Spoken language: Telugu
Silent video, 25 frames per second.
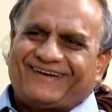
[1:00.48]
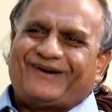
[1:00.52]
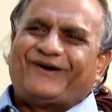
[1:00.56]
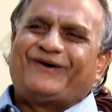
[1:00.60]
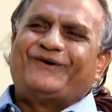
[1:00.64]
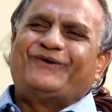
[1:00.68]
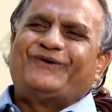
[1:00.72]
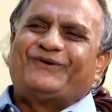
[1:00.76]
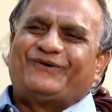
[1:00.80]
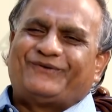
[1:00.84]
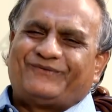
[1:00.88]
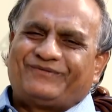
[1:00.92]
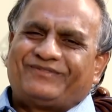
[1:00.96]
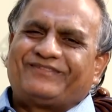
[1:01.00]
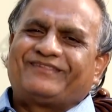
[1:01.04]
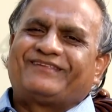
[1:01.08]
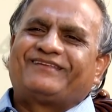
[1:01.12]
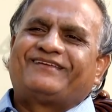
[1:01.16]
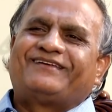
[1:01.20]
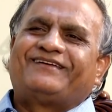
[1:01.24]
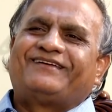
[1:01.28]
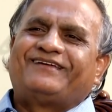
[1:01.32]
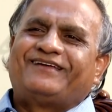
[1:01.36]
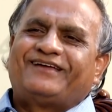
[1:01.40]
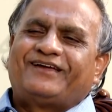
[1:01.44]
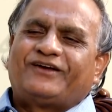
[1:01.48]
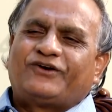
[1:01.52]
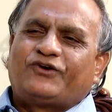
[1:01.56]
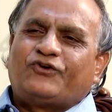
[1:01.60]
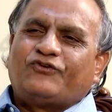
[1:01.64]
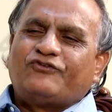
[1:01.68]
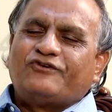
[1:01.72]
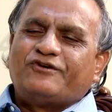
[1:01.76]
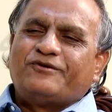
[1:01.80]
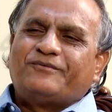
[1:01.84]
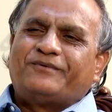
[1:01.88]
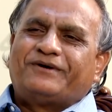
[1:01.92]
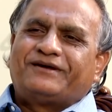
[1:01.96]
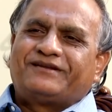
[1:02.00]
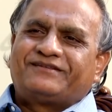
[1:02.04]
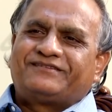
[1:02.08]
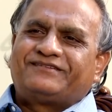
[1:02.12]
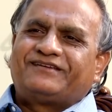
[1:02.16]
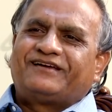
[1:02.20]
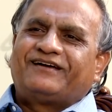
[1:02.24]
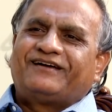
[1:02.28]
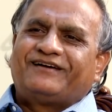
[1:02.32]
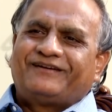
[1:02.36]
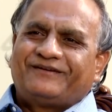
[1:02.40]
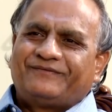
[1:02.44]
అవును అది మార్చ
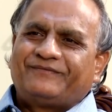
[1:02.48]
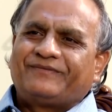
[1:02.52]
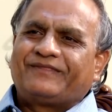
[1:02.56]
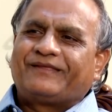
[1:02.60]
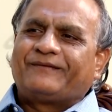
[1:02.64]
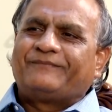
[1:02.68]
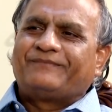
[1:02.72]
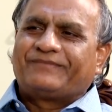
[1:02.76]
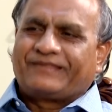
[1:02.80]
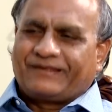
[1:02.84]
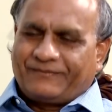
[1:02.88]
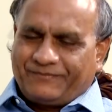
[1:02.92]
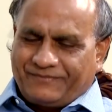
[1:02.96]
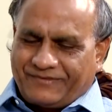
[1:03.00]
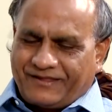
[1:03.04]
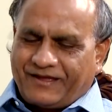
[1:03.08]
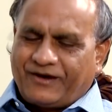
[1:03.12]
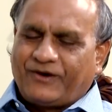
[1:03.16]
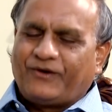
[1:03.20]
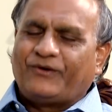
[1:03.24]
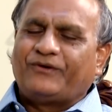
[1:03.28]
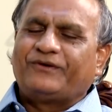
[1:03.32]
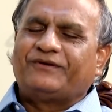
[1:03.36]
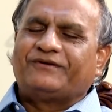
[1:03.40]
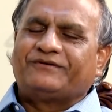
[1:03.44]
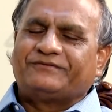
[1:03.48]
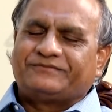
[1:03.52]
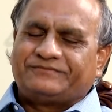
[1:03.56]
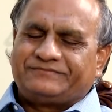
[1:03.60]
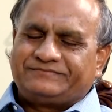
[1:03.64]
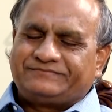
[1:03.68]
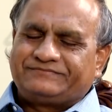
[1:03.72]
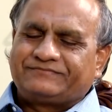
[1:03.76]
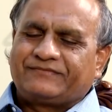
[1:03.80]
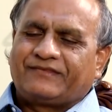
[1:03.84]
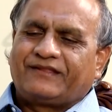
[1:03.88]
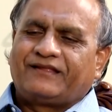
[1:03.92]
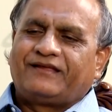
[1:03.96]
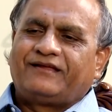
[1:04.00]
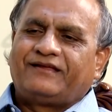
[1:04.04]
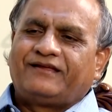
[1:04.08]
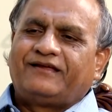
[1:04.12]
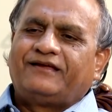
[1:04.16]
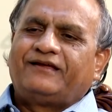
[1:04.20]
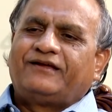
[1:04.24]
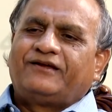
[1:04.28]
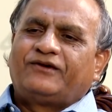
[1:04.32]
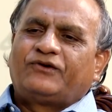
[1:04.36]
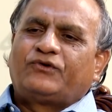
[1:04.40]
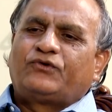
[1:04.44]
సౌభాగ్య దాయకం
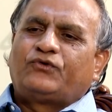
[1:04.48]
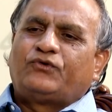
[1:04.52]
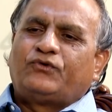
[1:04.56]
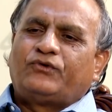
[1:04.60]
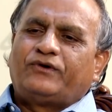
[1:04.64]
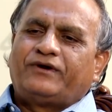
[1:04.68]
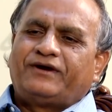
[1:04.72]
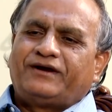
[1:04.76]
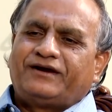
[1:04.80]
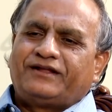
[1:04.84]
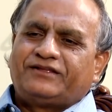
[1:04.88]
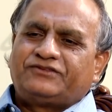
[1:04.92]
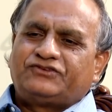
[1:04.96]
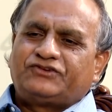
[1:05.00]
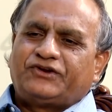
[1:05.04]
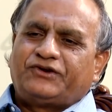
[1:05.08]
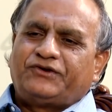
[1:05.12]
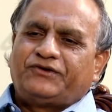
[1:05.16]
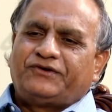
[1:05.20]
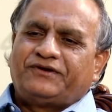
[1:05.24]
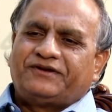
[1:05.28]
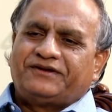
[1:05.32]
కాదు చెడు